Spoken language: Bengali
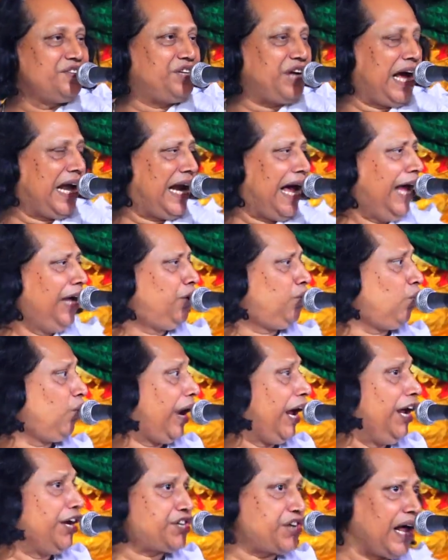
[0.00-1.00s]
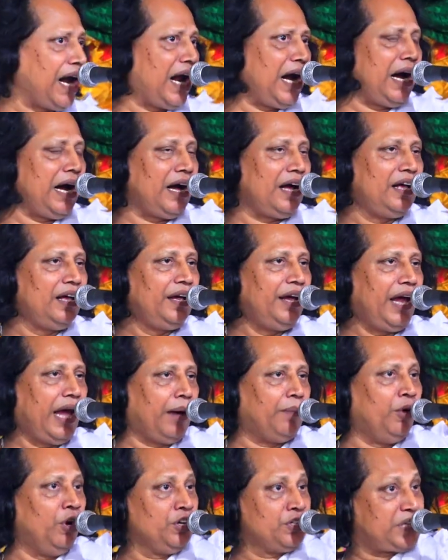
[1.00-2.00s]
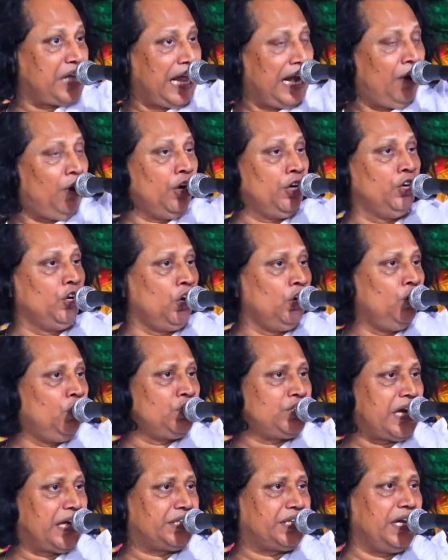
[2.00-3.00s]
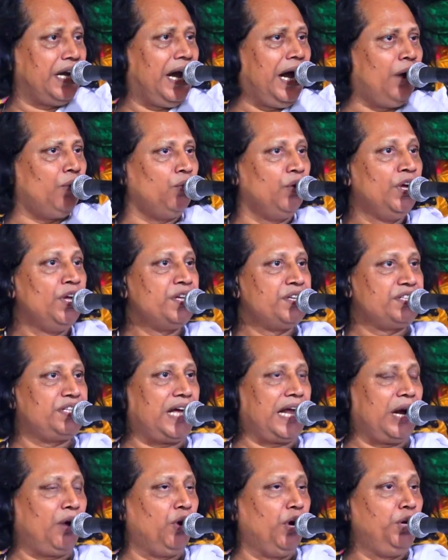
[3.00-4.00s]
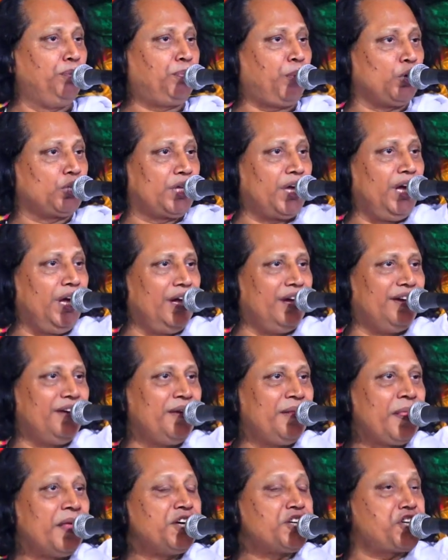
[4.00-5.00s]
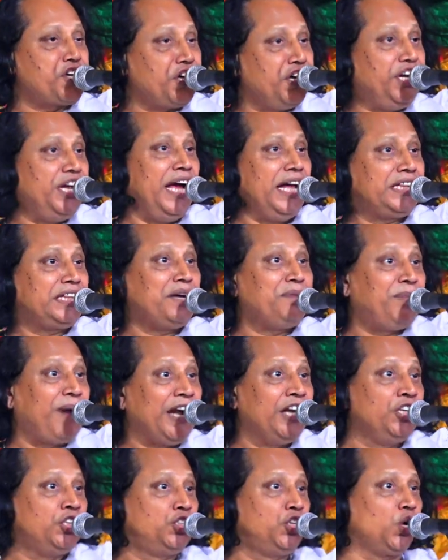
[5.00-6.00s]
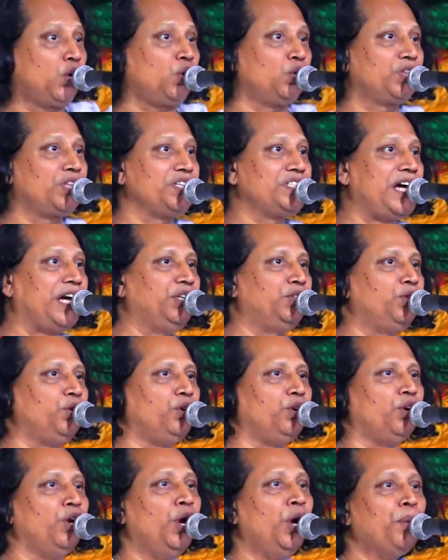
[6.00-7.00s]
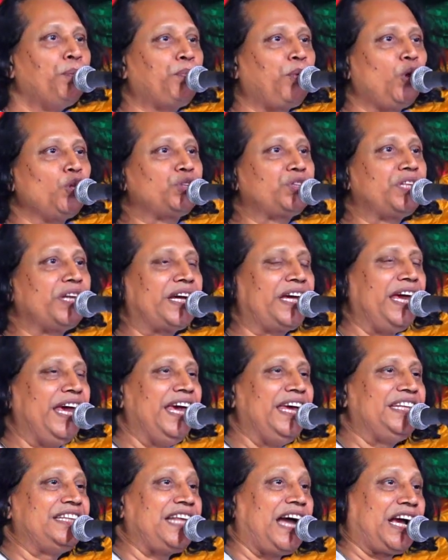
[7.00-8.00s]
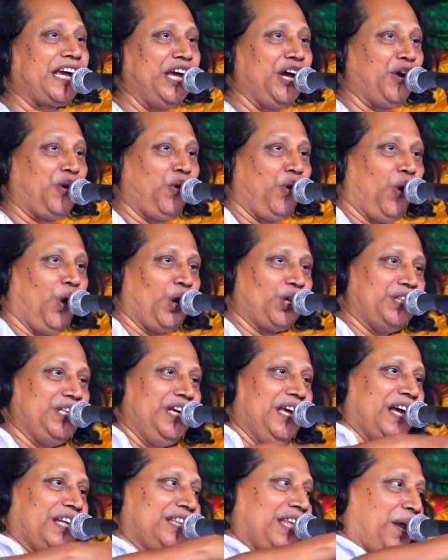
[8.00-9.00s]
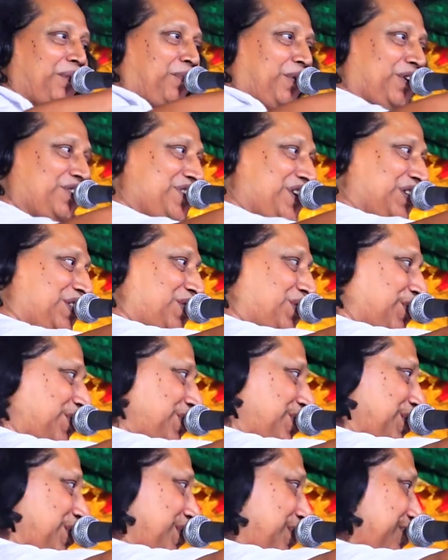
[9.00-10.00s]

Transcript: যারাই সারা এবং যারা অন্যান্য জাতিরাও যারা ওই পথে সিরিয়াতে বাণিজ্য করতে যাইতো প্রত্যেকেই তাকে কর দিয়া তারপরে যাইতে হইত